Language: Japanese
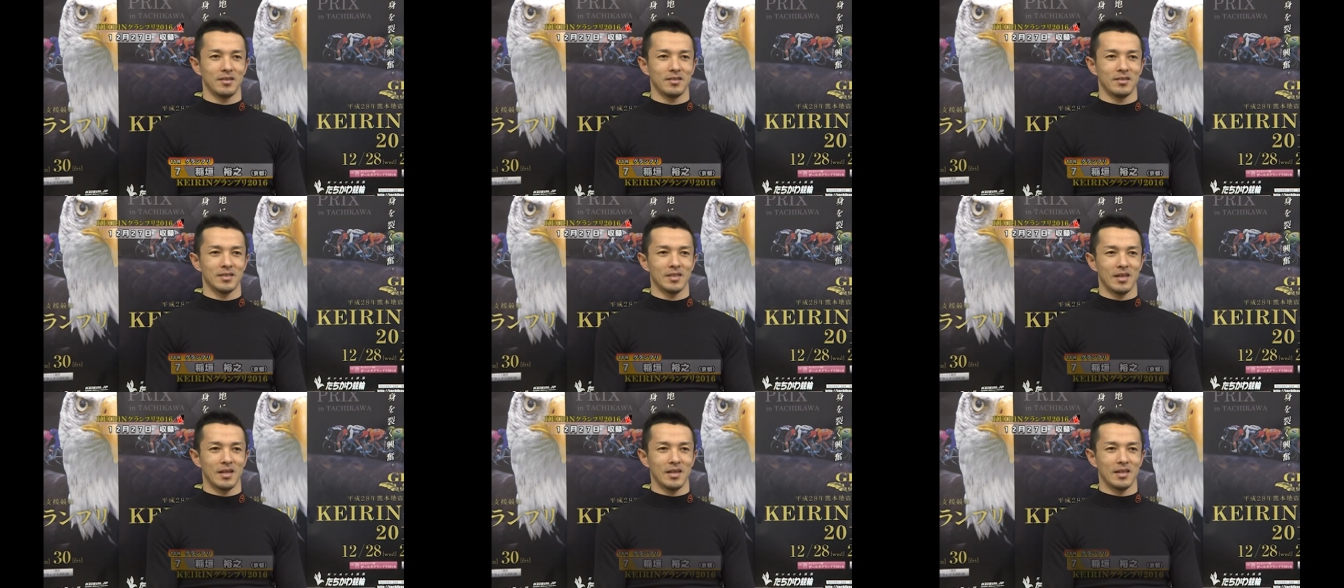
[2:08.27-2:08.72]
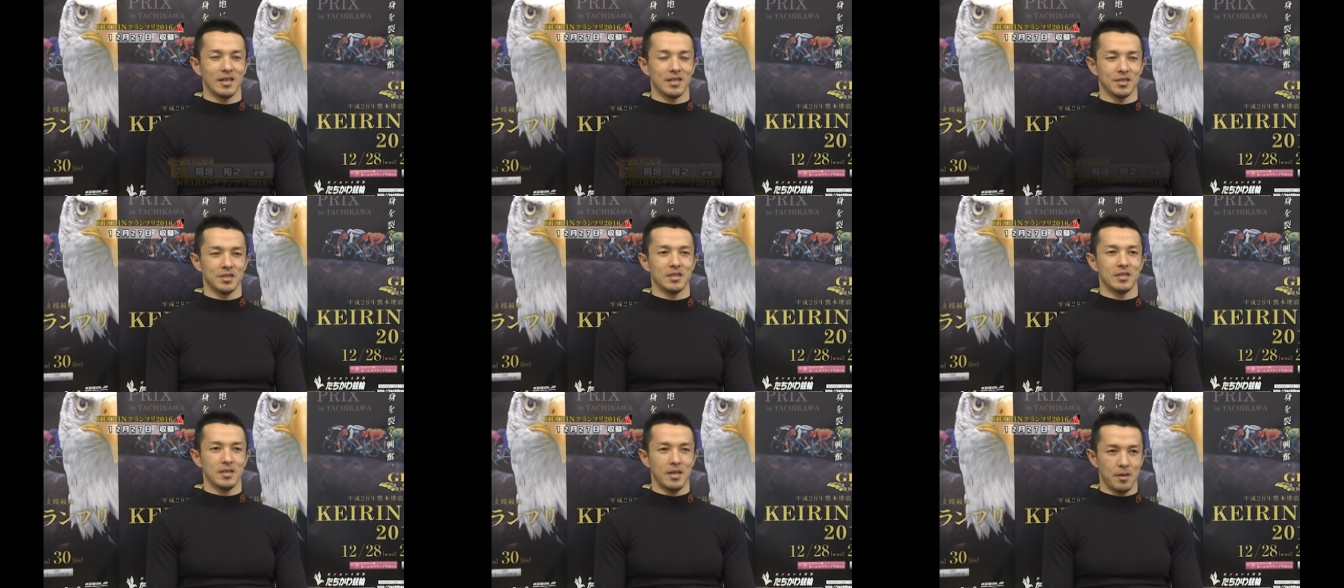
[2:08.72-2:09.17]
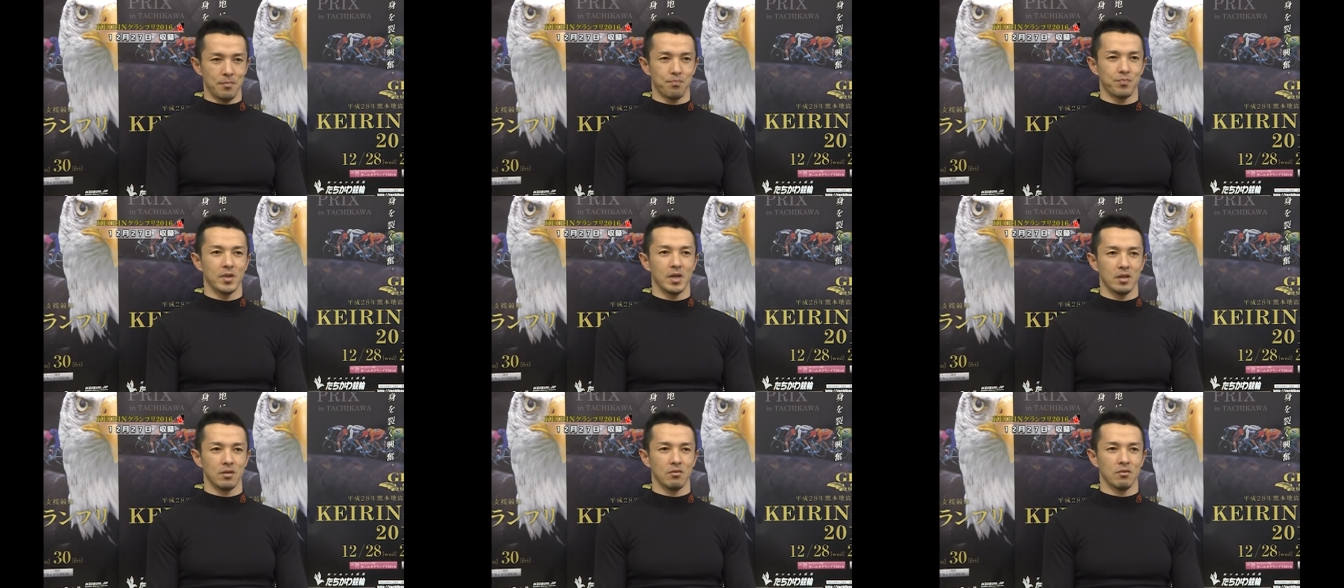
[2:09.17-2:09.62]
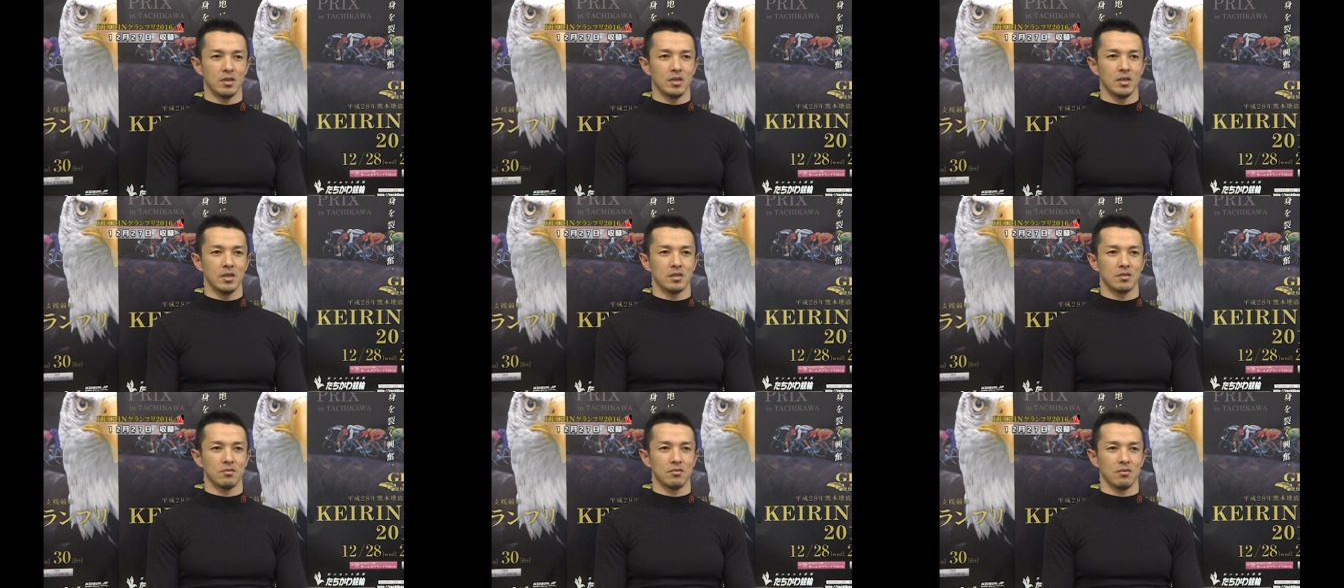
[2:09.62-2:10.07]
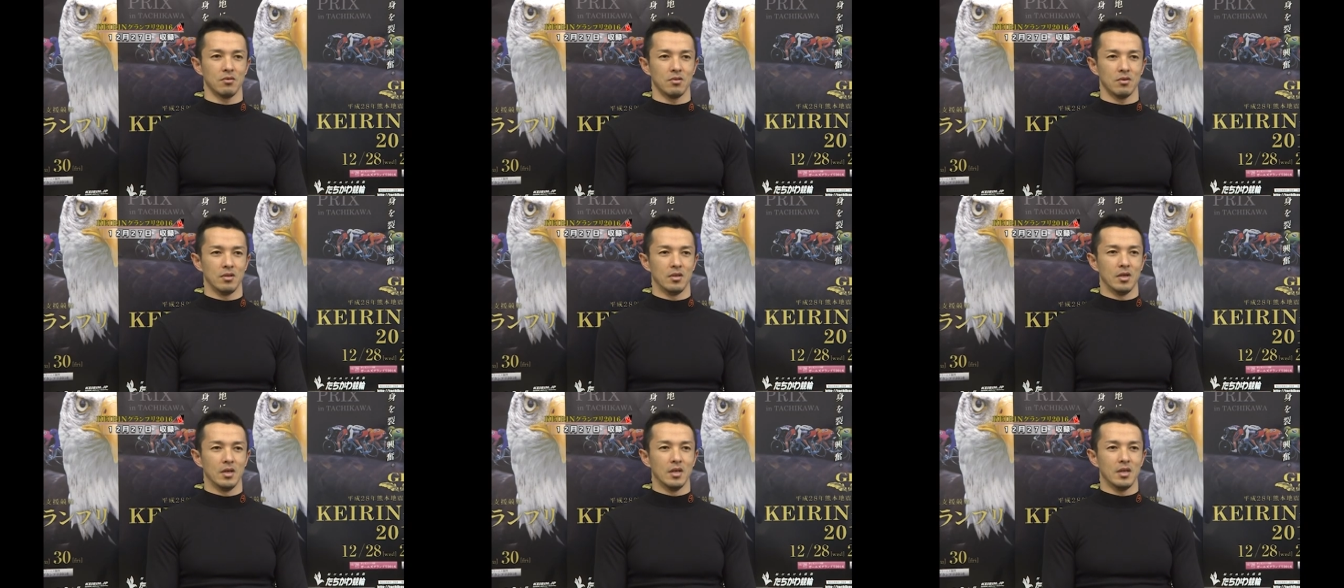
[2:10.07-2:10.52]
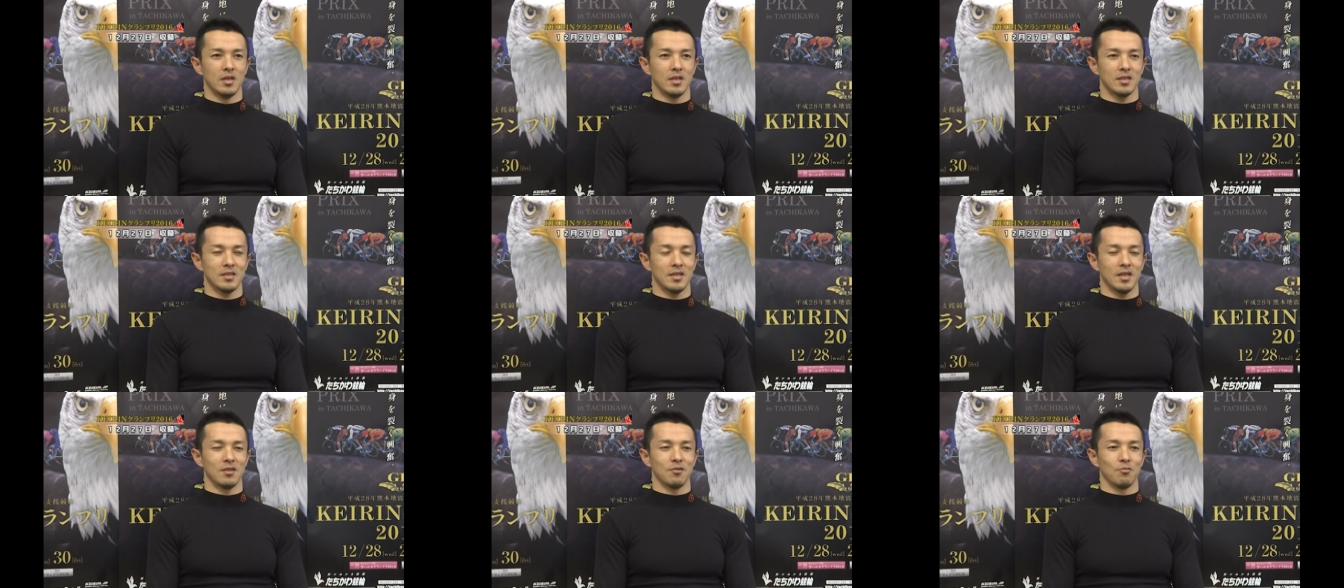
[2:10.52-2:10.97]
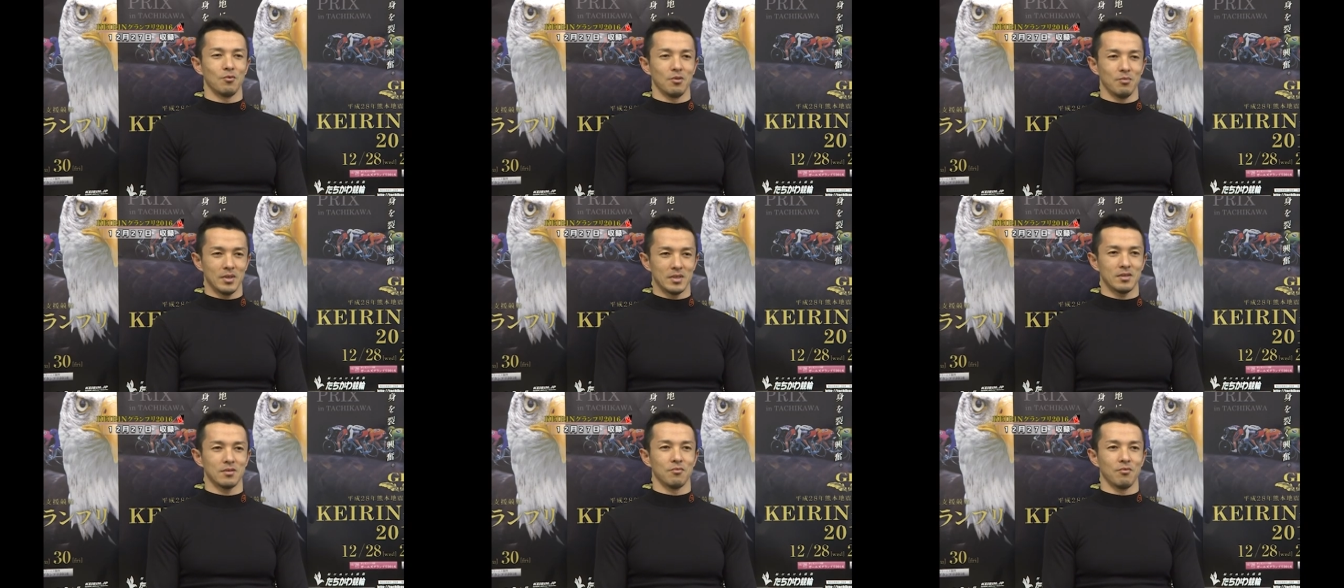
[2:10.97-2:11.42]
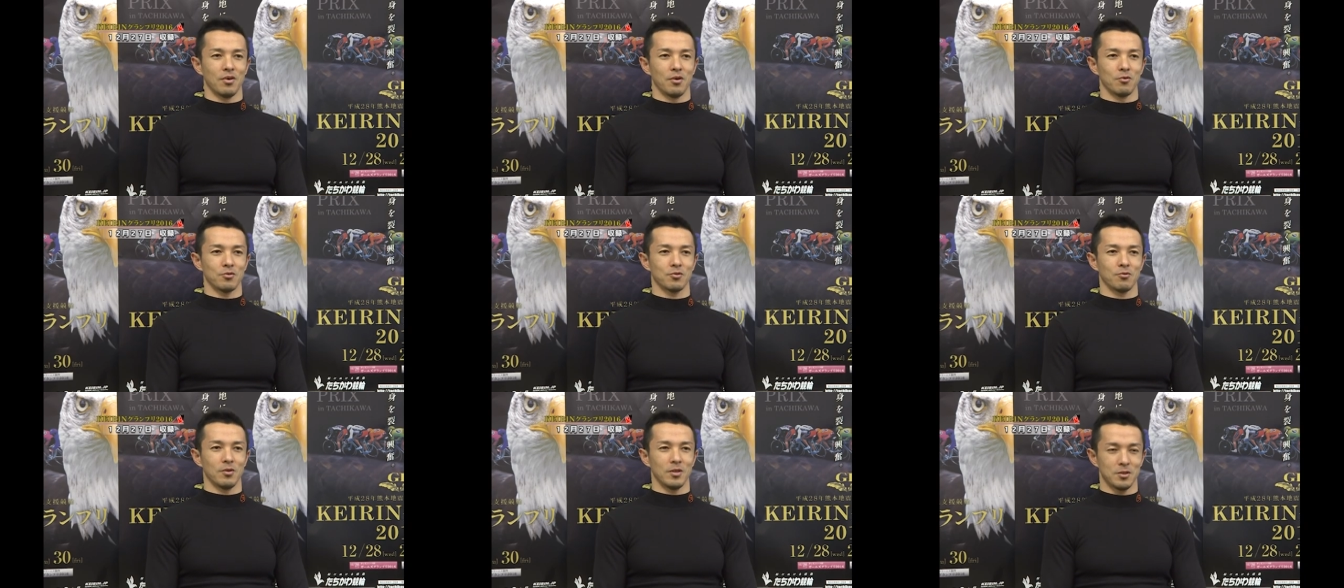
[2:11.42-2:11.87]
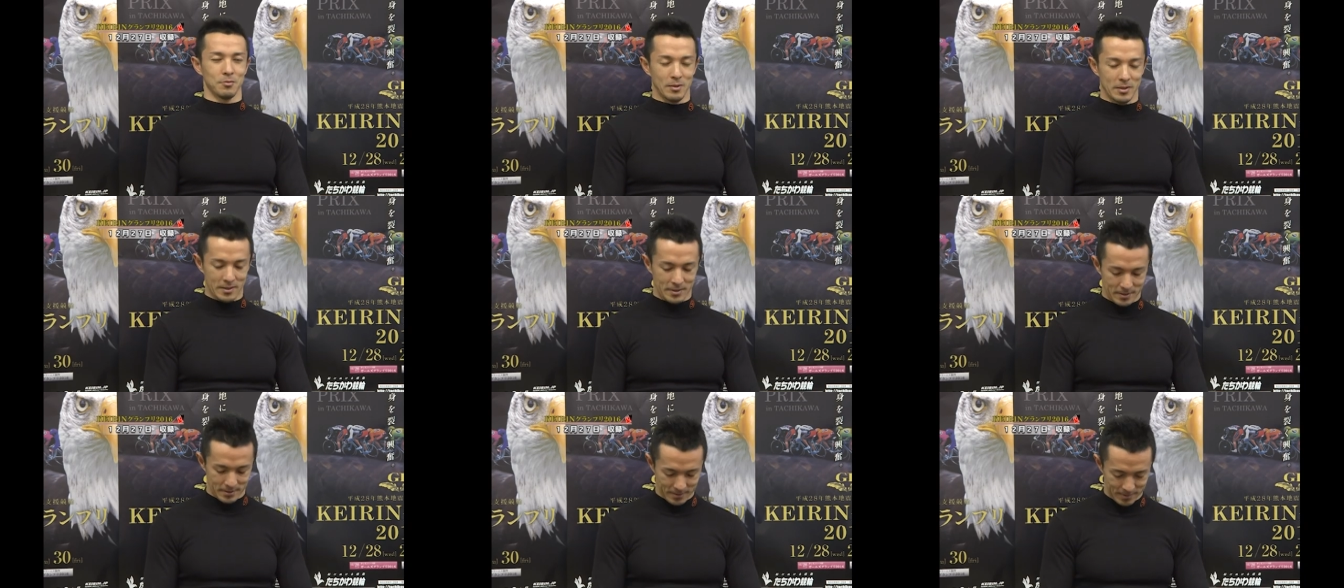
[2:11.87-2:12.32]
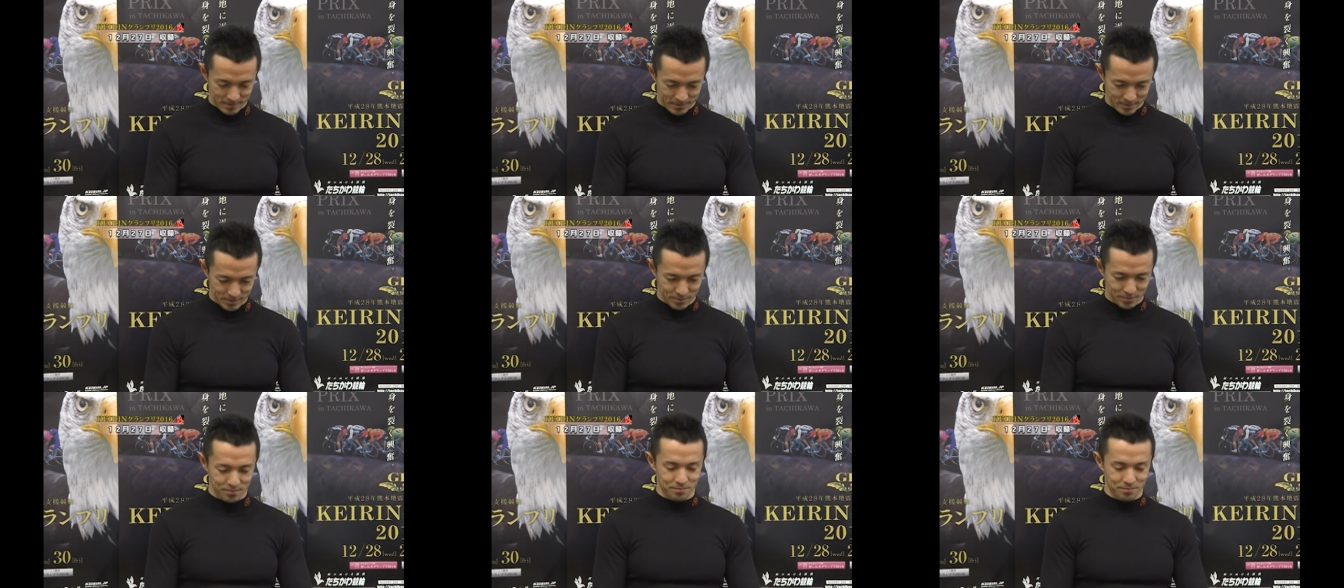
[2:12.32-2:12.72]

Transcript: 力出し切ってあのいいレースをしたいと思います応援よろしくお願いします